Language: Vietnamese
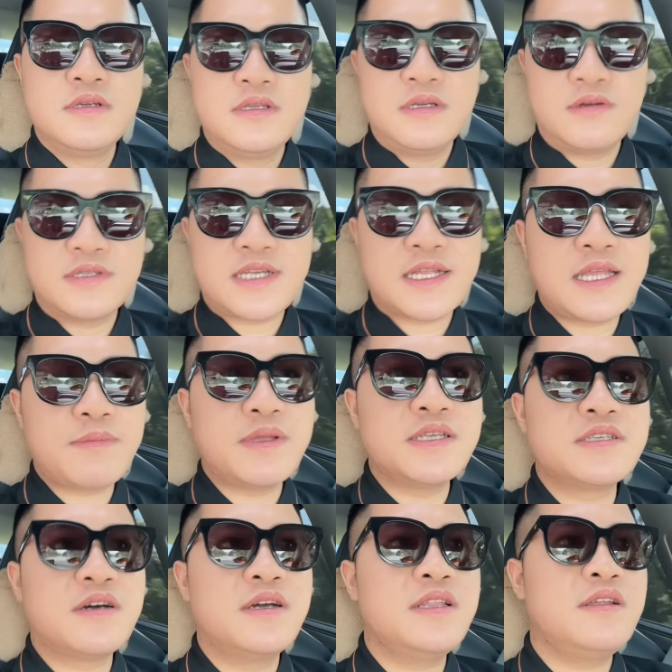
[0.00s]
Nhưng còn giá thép thế
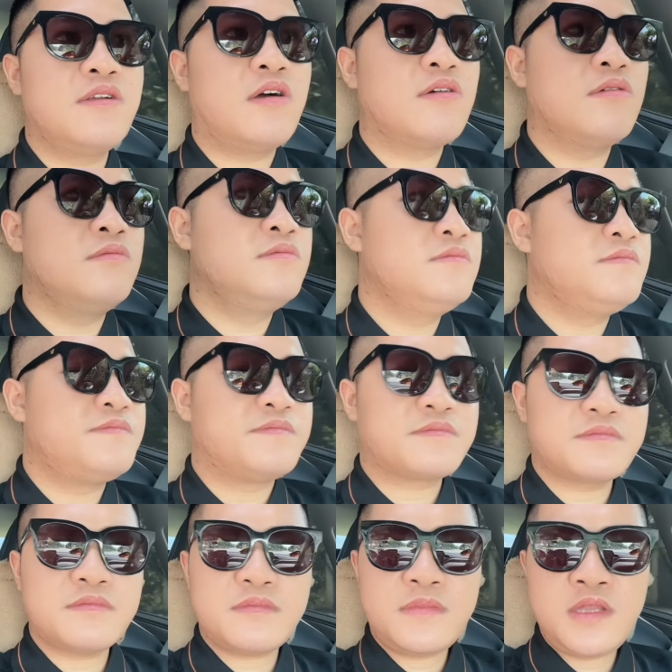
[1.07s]
giới thì nó cũng
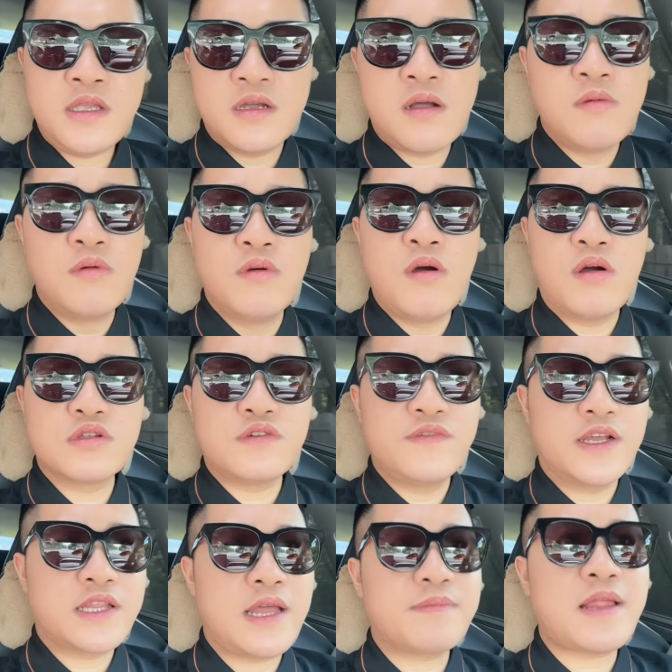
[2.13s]
không ủng hộ cho
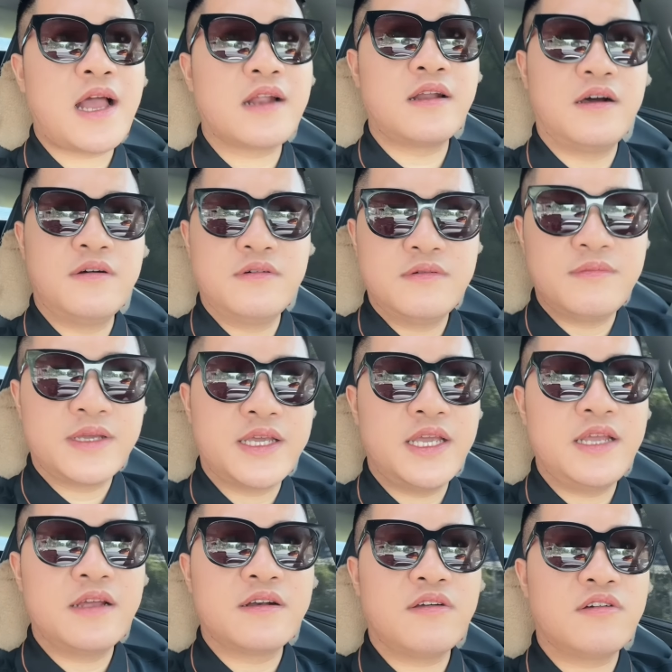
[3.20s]
việc thép tăng đâu. Mình
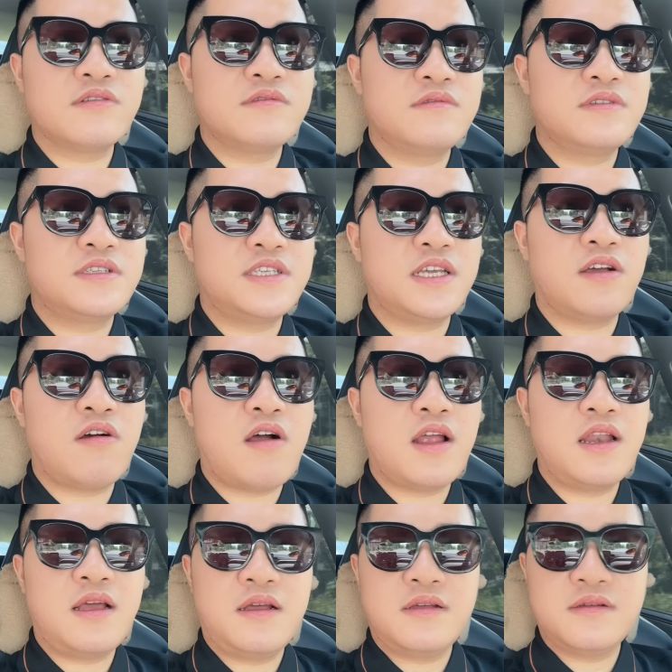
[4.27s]
nghĩ rằng nó chỉ gọi
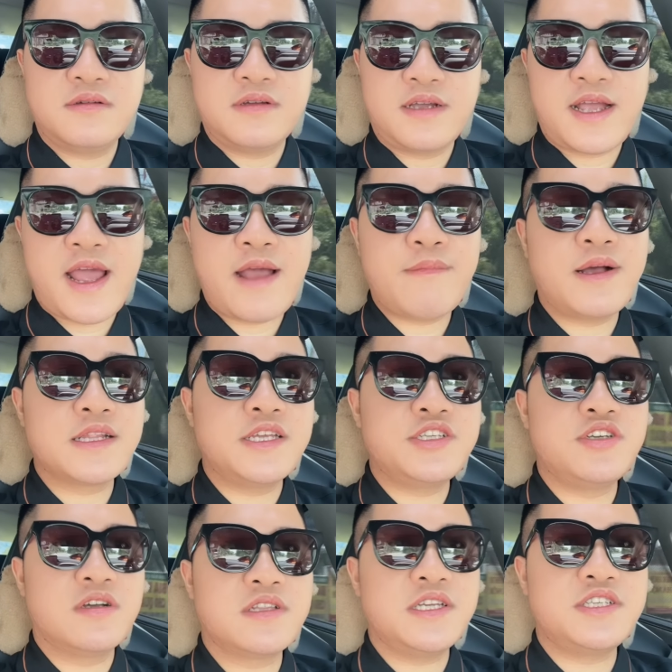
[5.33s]
là ngang bằng thị
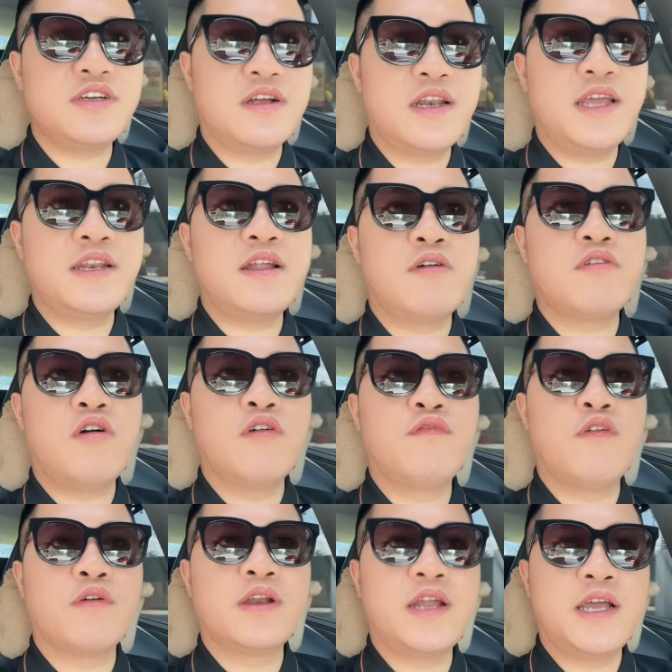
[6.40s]
trường lên đâu nó hồi
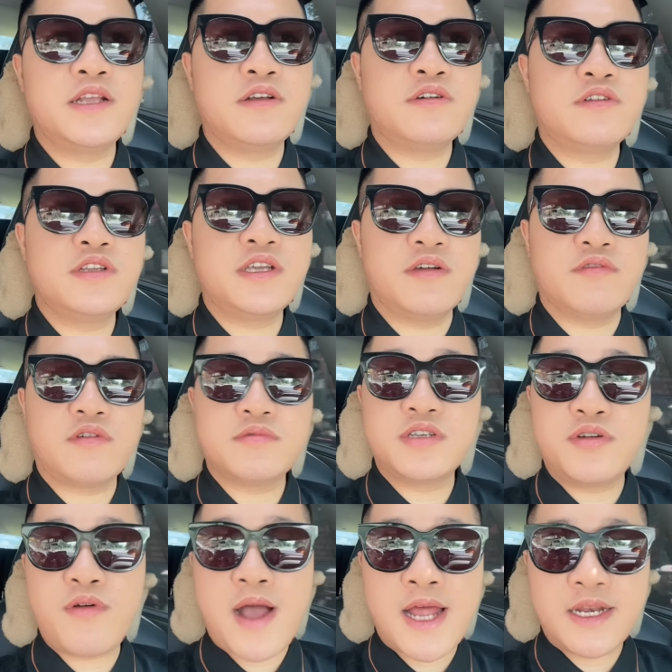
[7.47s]
phục đến đấy thôi, nó như kiểu nhóm
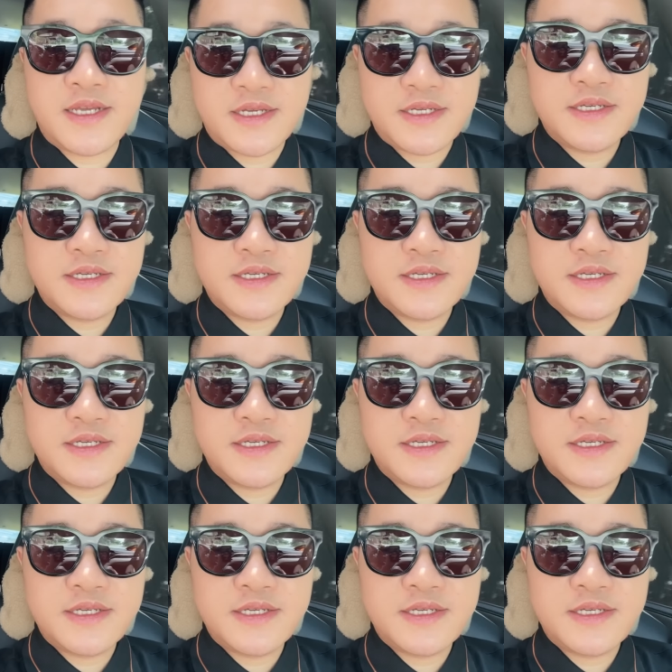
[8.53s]
chứng khoán ấy.